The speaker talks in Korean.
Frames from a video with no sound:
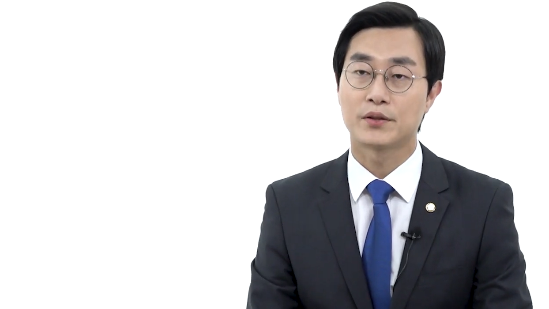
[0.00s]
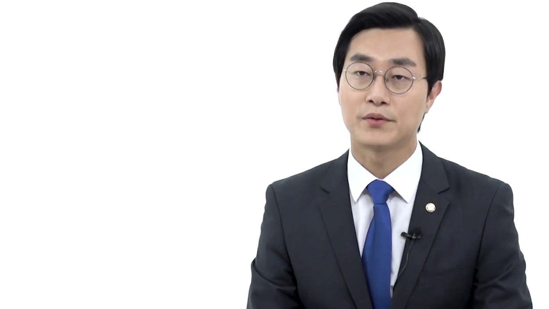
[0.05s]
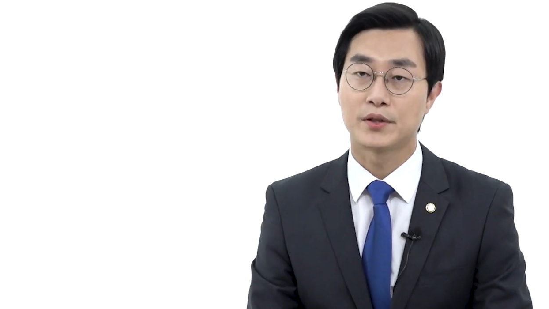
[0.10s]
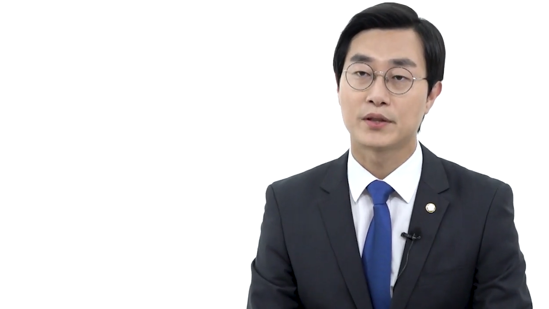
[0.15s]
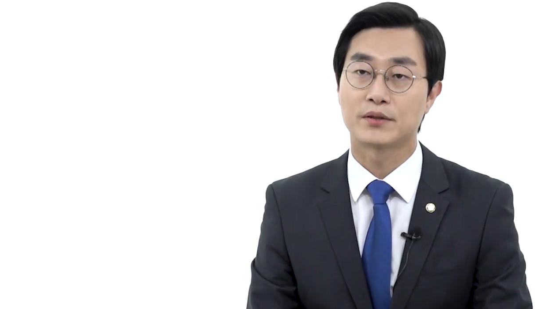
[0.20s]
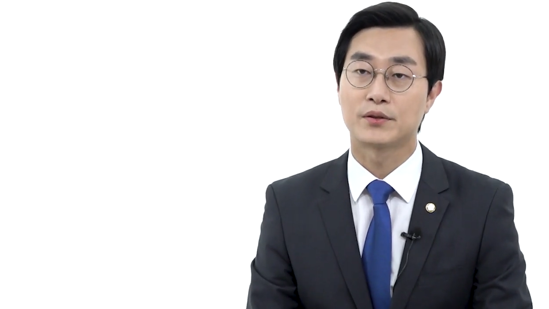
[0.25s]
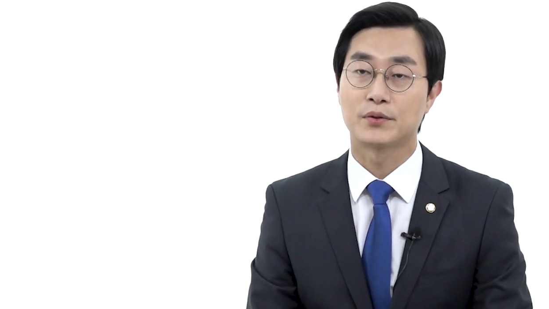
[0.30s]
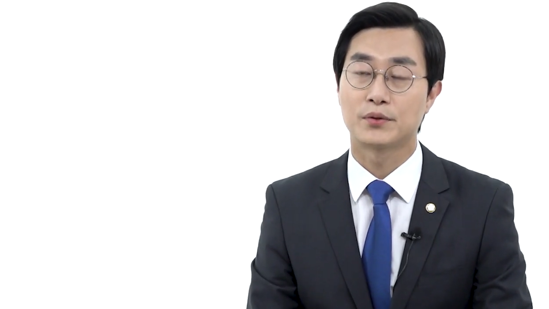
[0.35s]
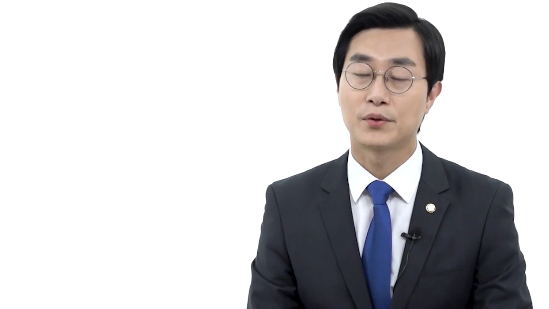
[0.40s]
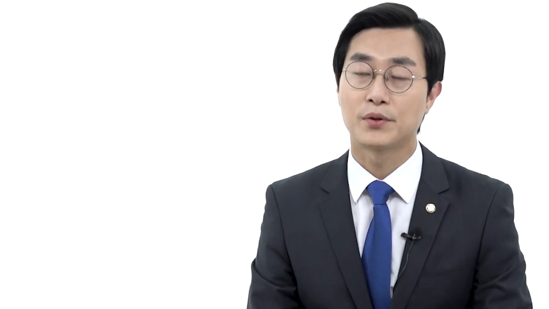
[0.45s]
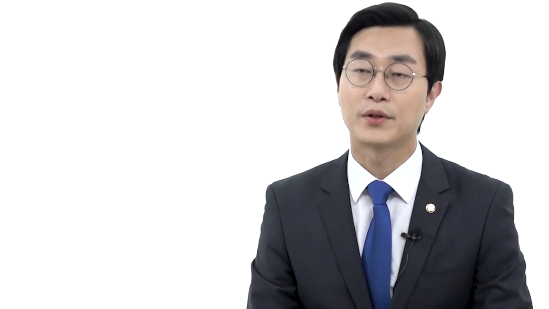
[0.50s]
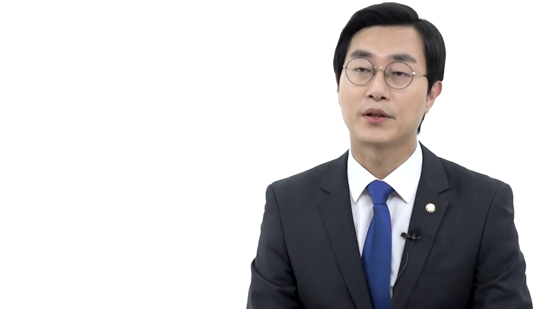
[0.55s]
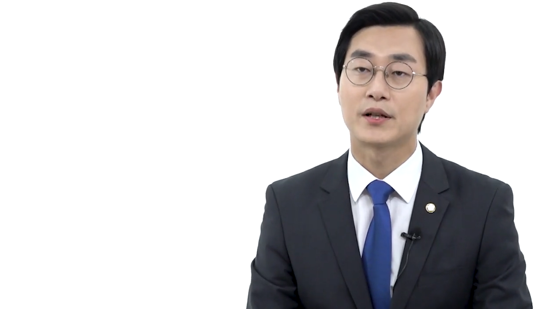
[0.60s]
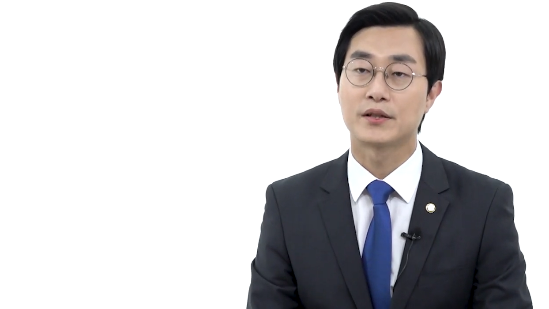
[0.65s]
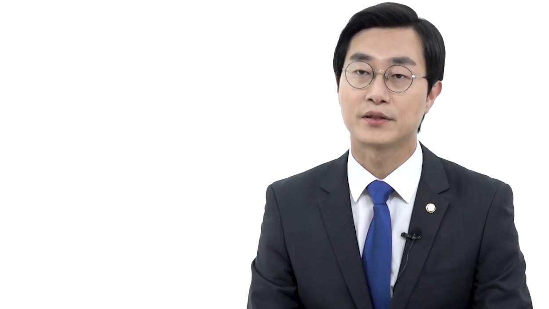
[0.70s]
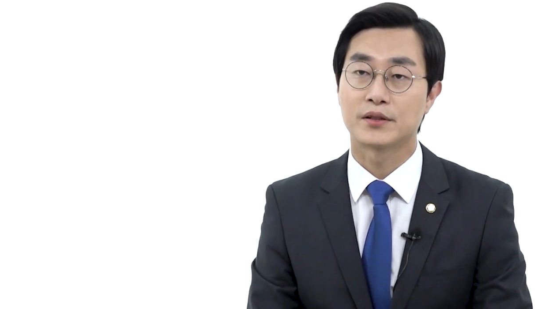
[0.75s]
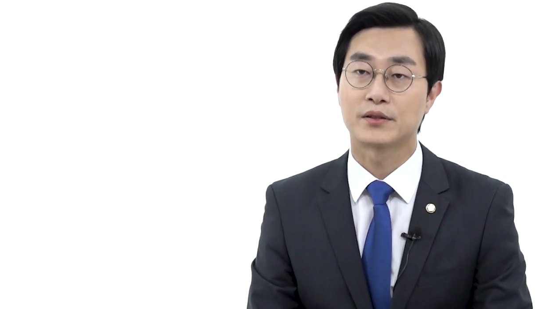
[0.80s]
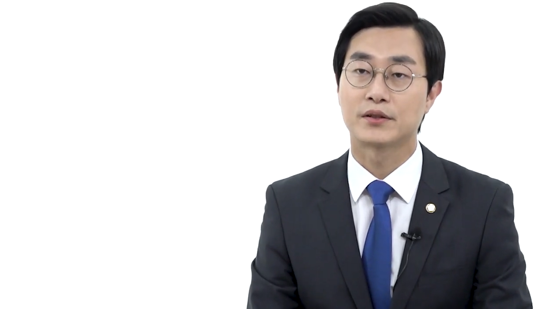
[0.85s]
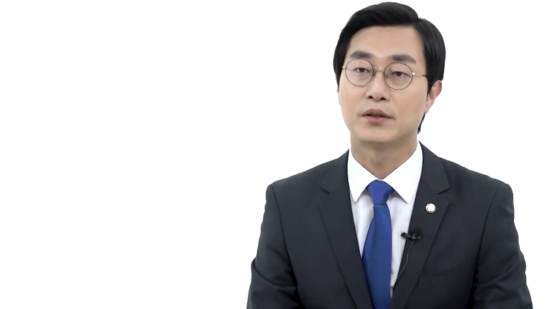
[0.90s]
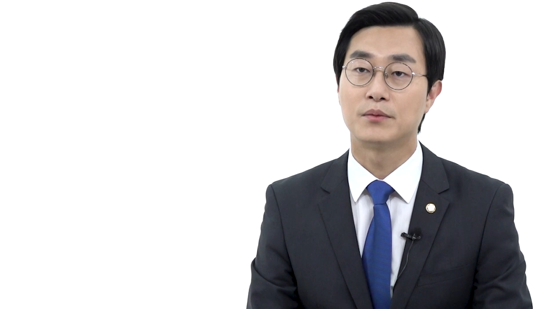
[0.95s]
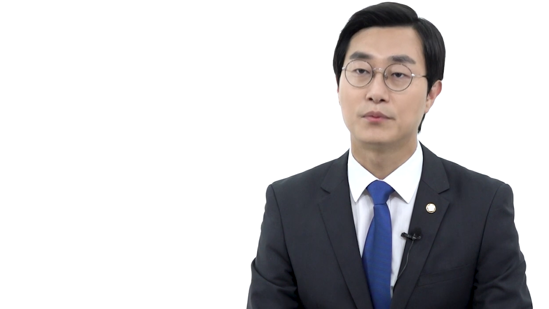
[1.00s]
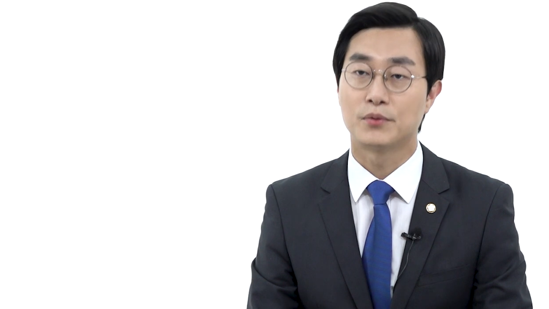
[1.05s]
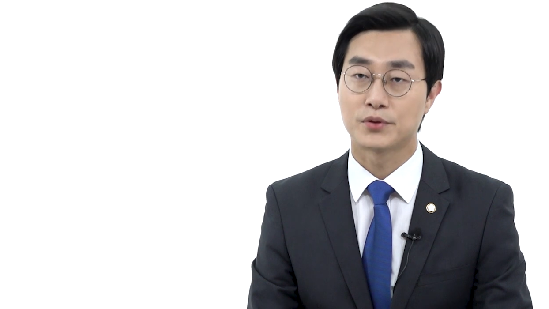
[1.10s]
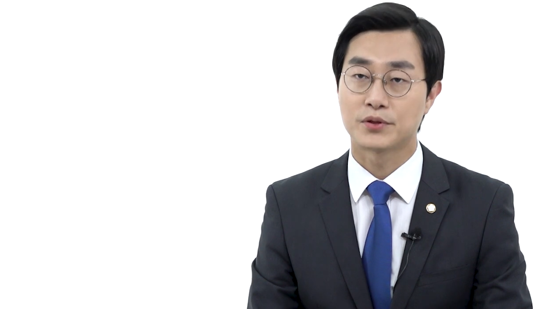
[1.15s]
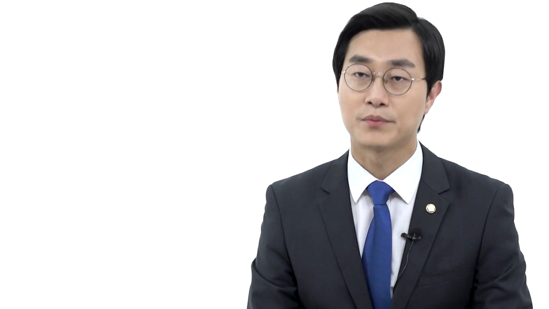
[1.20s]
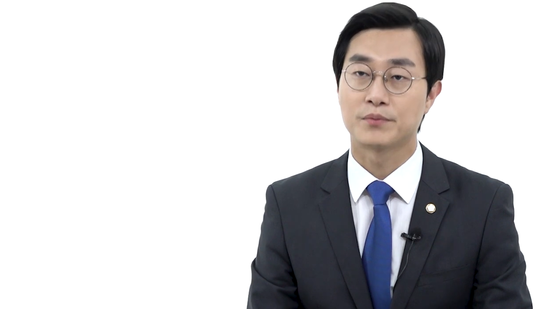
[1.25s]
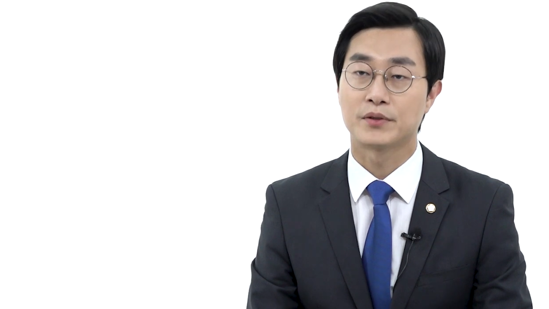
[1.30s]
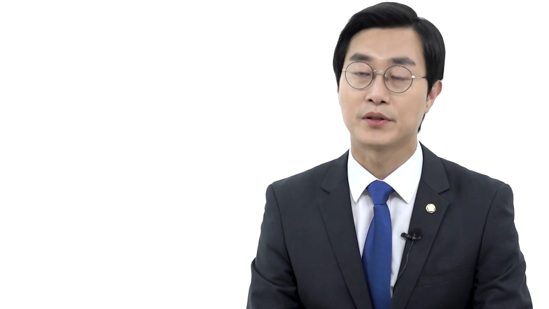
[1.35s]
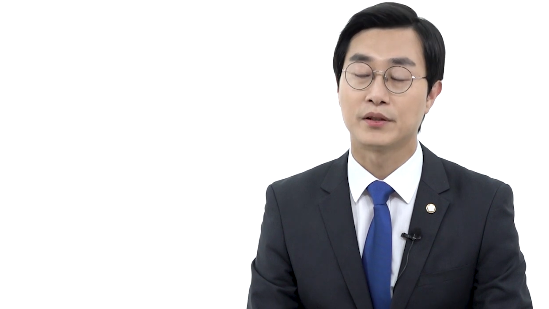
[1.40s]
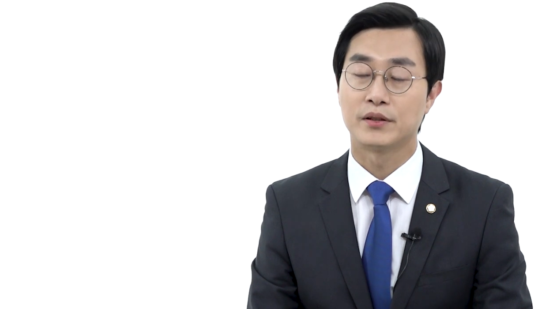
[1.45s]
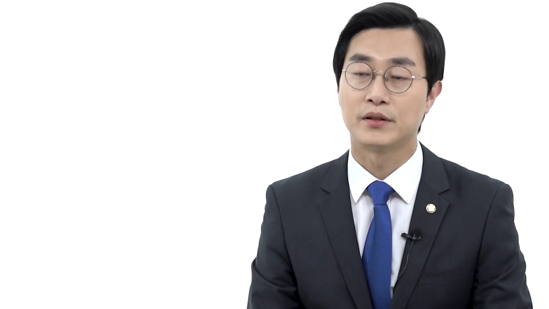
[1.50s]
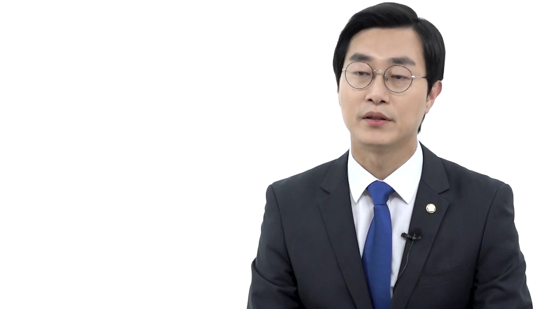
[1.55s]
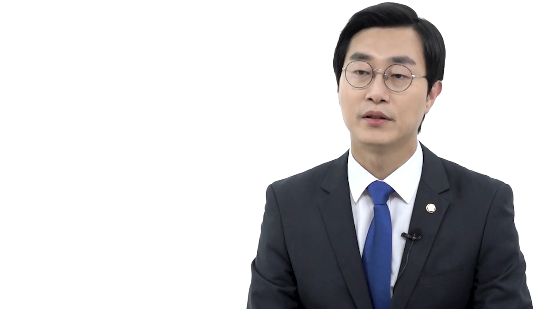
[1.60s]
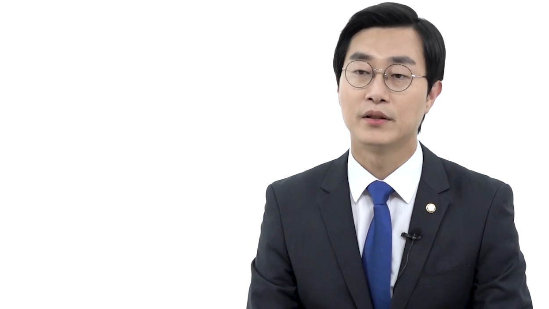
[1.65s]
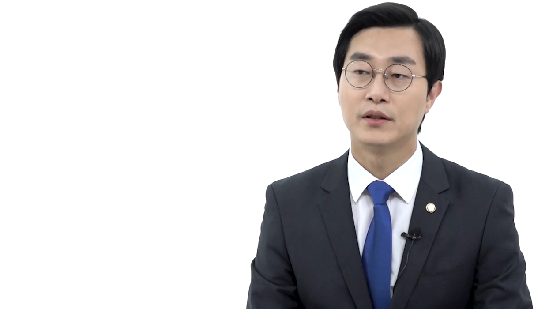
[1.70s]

위해서 노력하셨던 모습들